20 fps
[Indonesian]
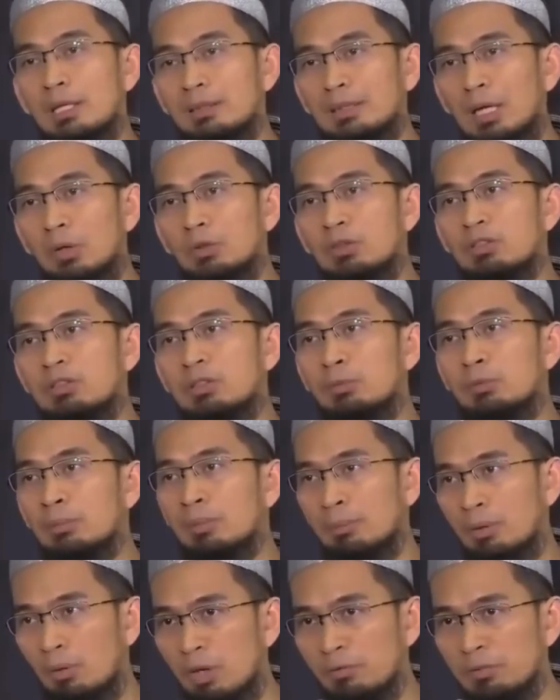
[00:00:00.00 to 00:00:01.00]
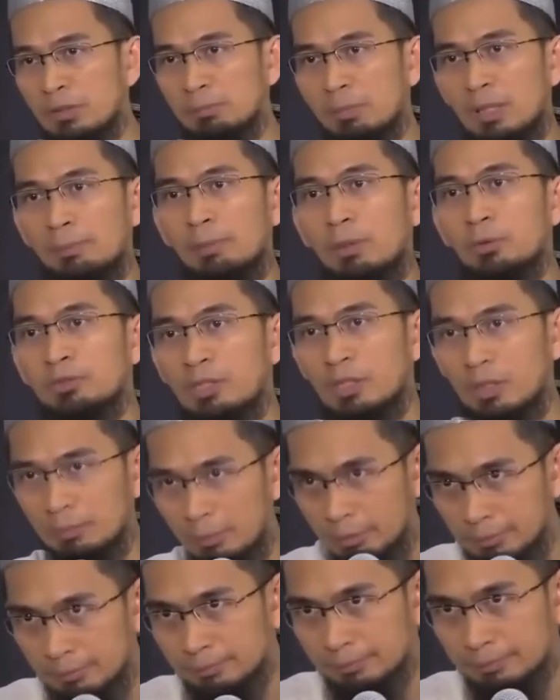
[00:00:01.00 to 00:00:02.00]
tahun sebelum Nabi wafat berapa usia
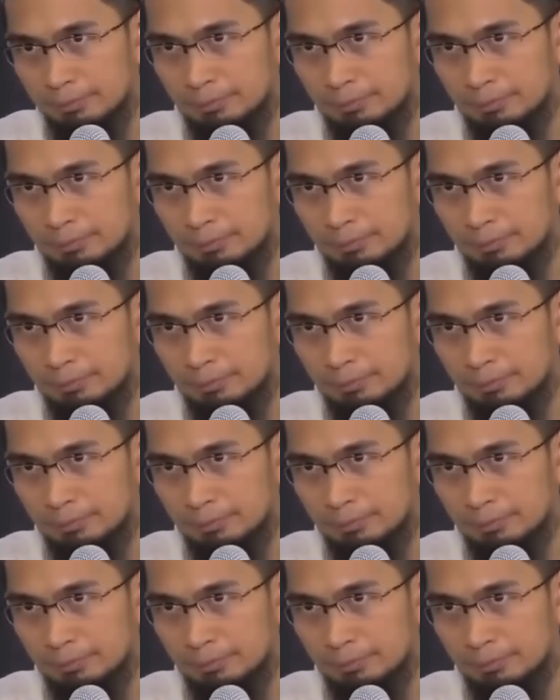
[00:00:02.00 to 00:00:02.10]
Nabi?